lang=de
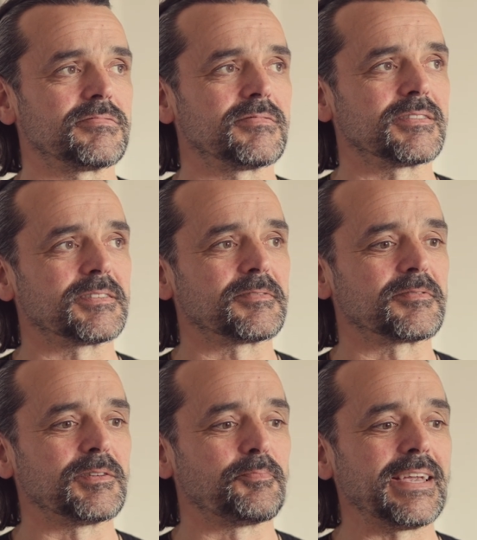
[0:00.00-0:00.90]
äh,
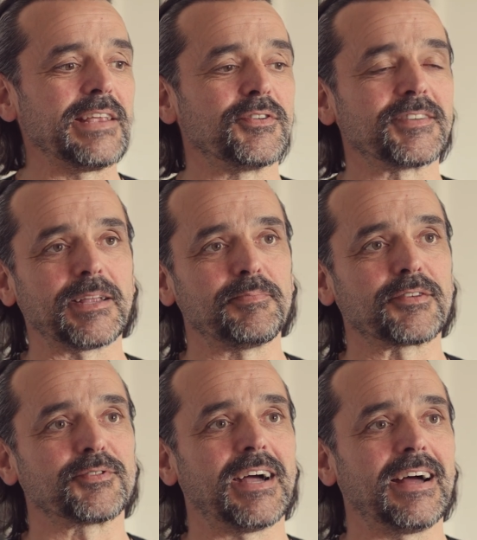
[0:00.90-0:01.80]
geprägt von seiner
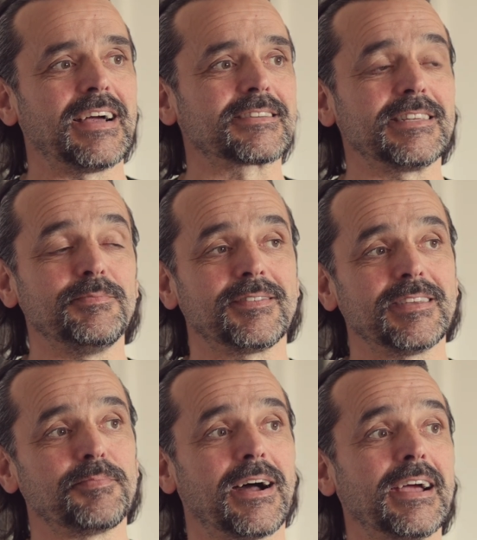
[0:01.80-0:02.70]
Personalakte, die mich
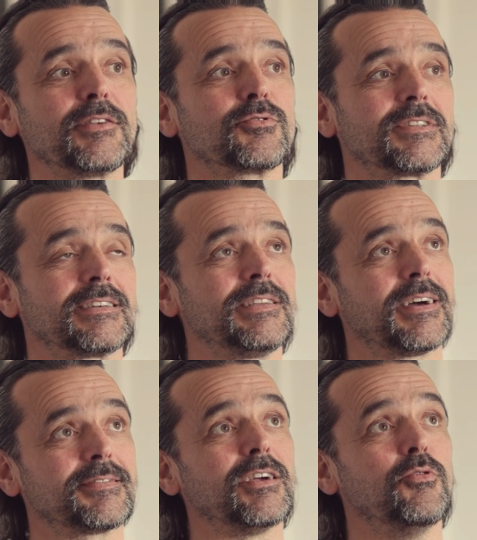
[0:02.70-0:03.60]
sehr beeindruckt hat. Die
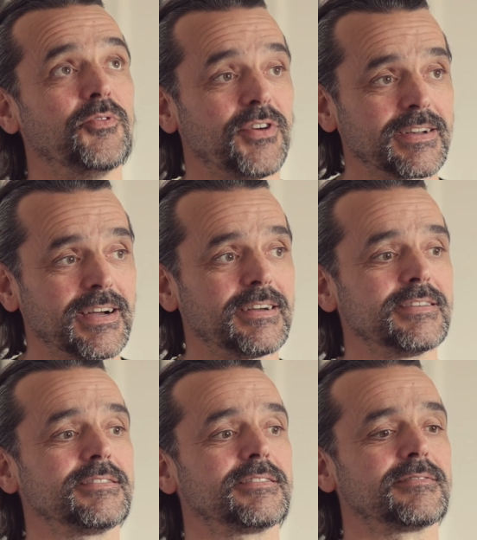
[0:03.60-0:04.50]
war sehr
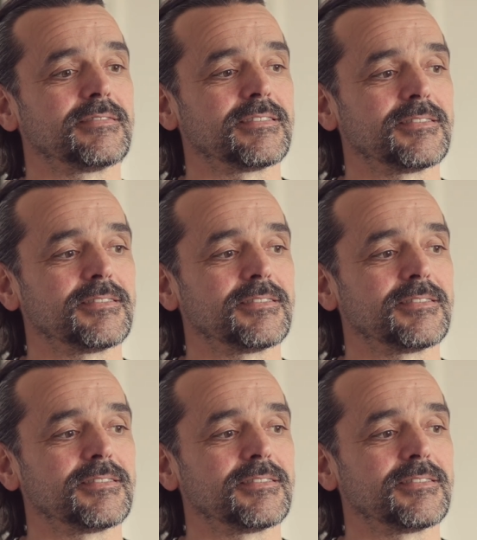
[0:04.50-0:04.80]
umfangreich. Äh,